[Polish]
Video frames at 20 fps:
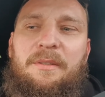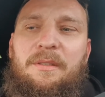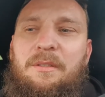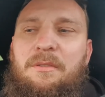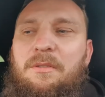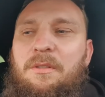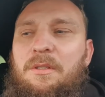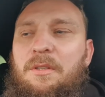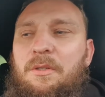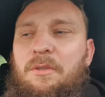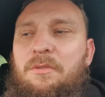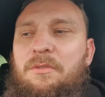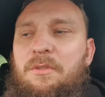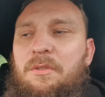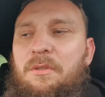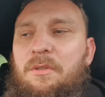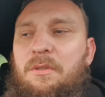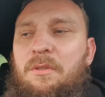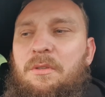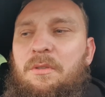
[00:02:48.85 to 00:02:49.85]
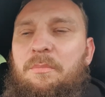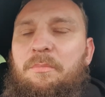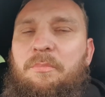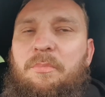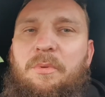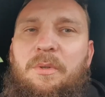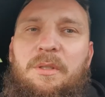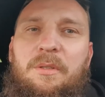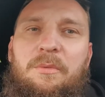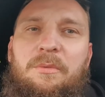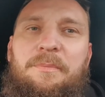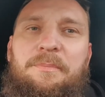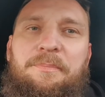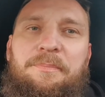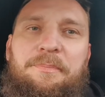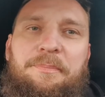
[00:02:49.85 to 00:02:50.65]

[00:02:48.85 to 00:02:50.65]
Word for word: jeżeli chodzi o płynu